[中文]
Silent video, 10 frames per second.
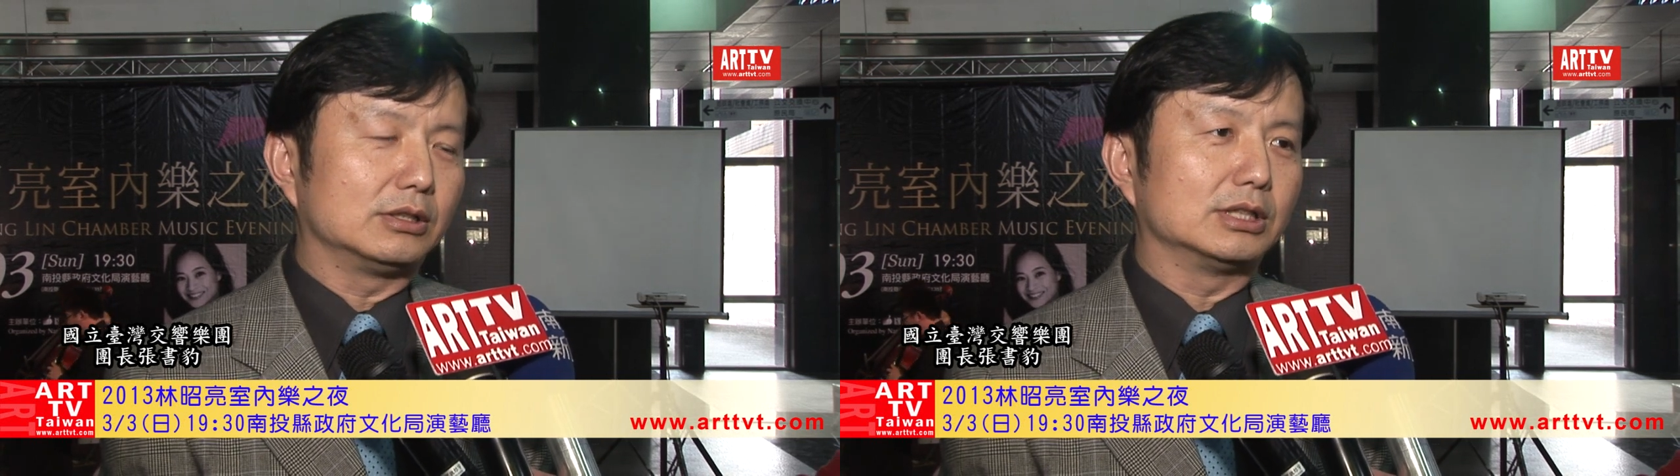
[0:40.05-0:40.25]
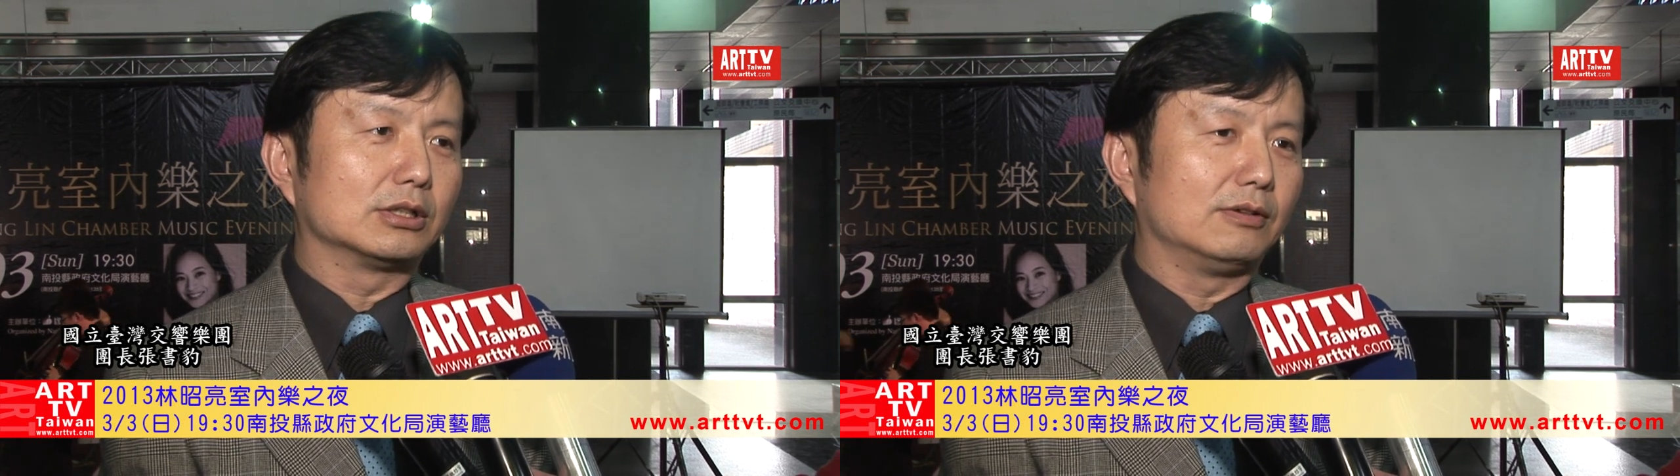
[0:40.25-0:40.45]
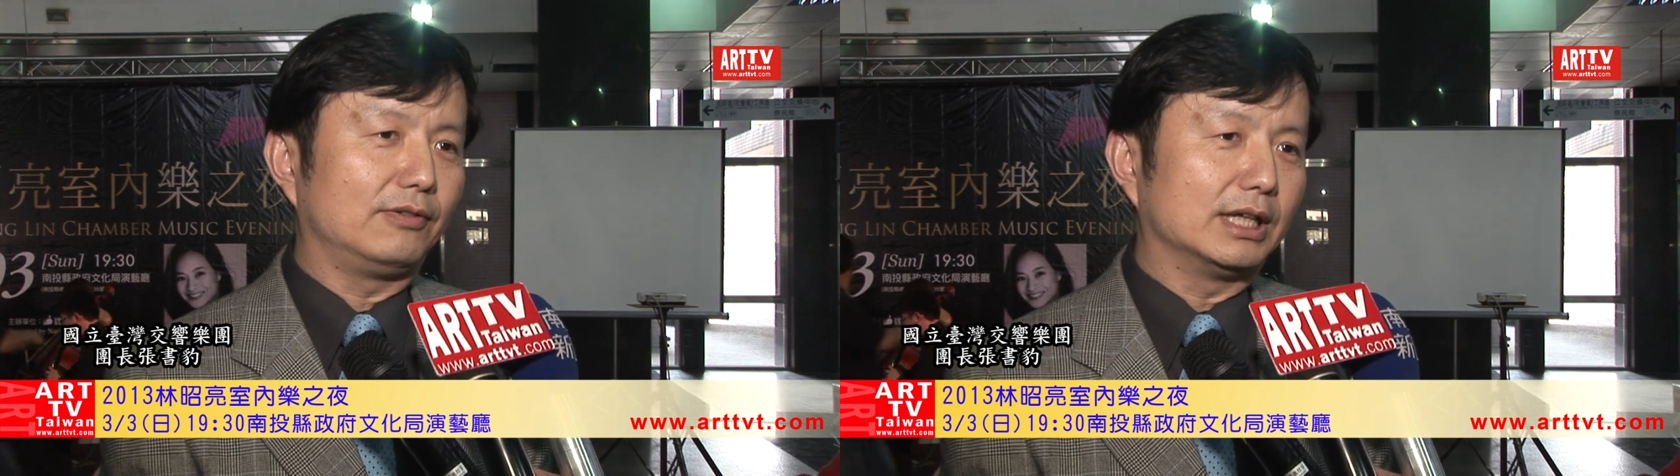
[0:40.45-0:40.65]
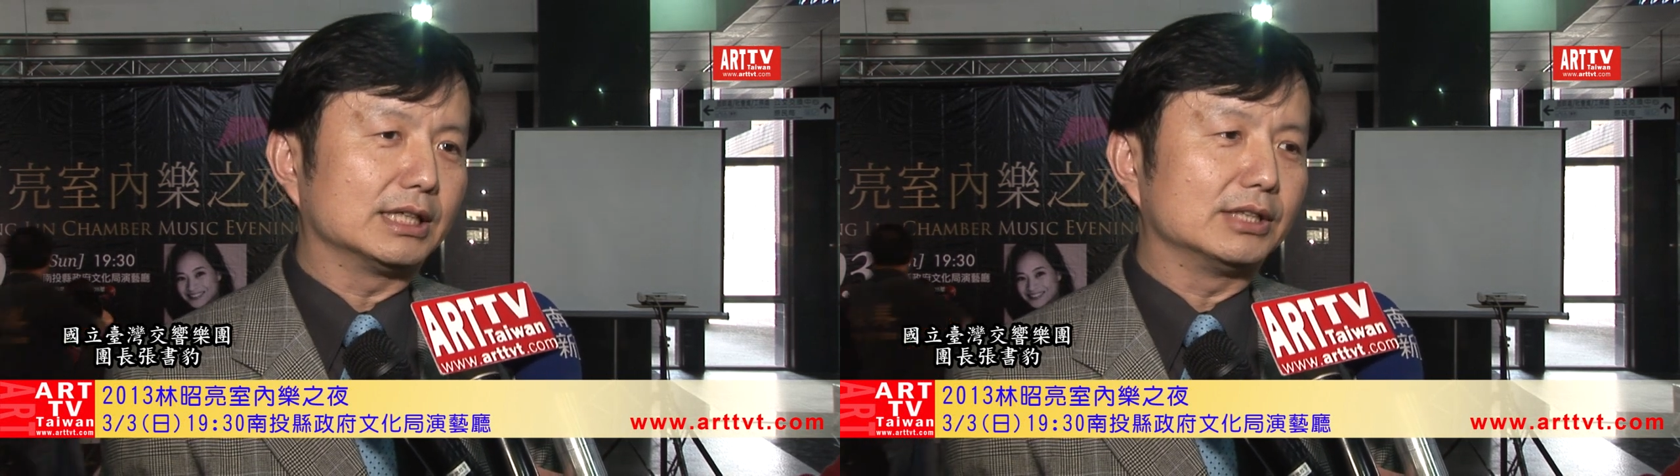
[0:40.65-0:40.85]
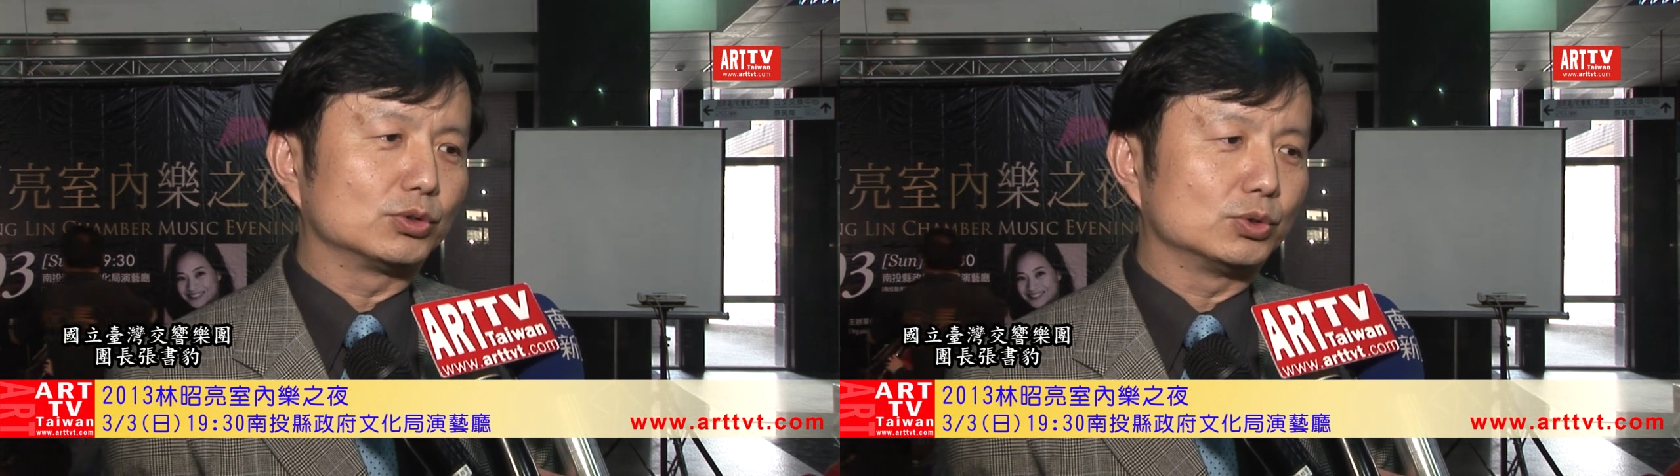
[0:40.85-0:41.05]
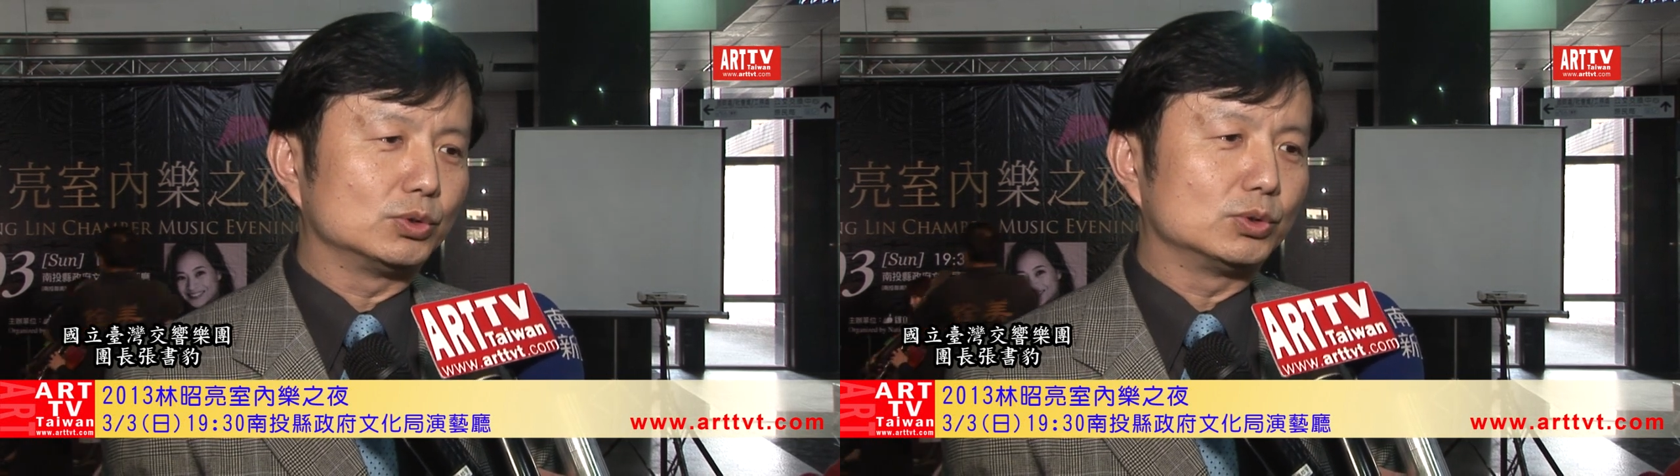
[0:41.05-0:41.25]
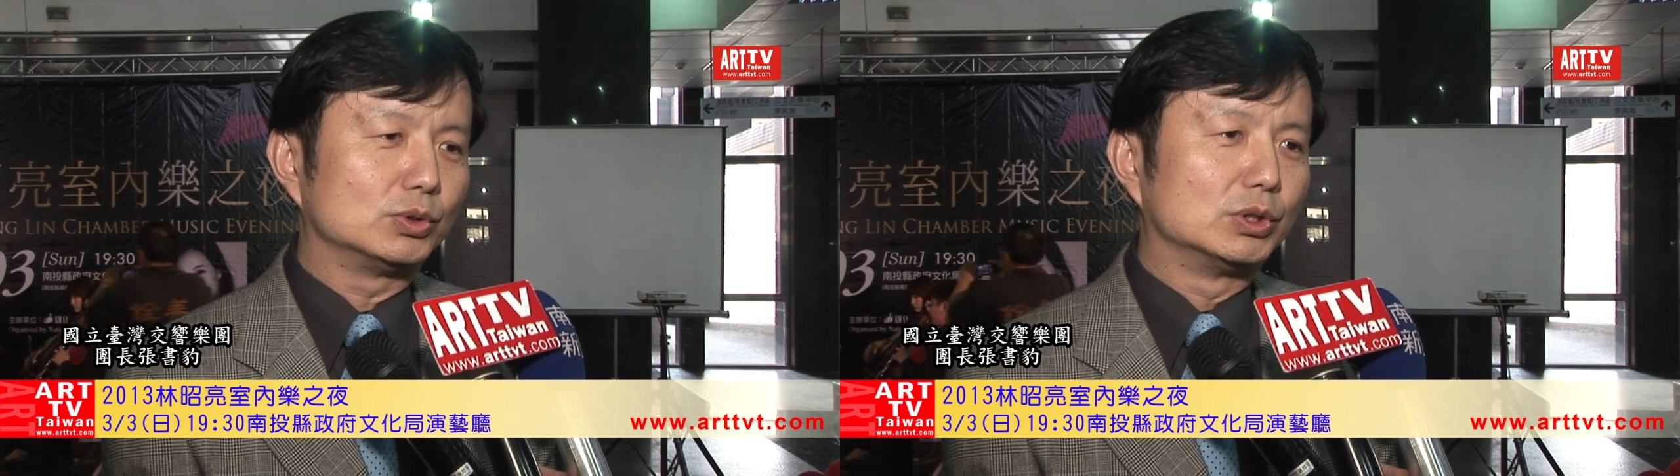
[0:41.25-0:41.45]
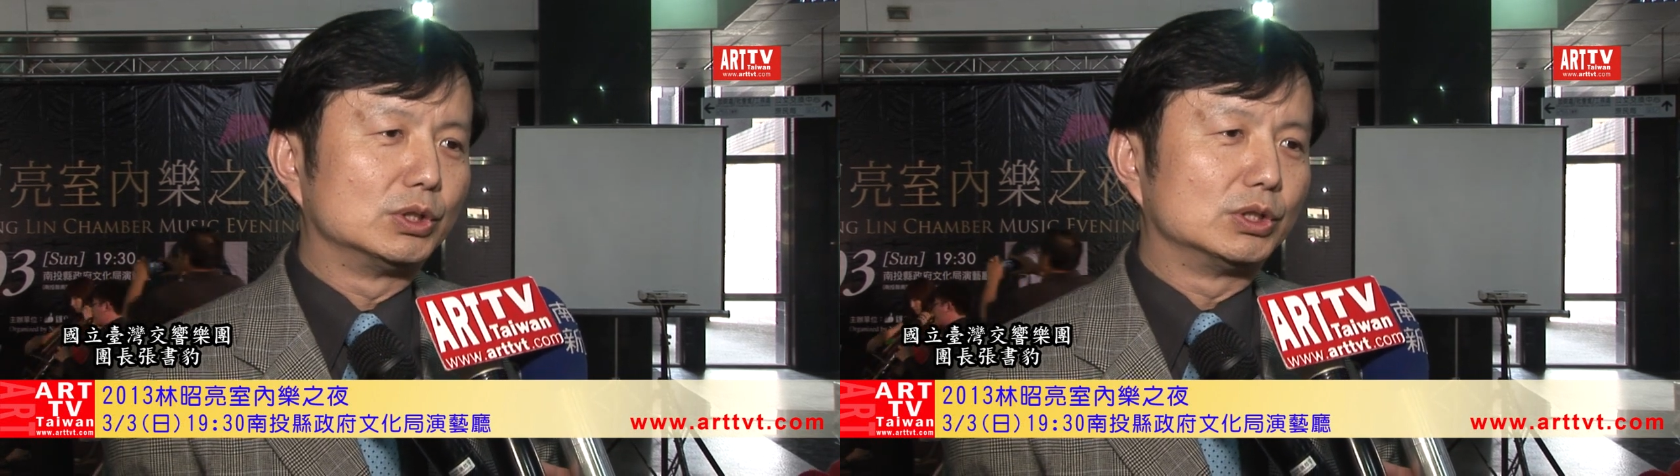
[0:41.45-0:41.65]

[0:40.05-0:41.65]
投能够发展出，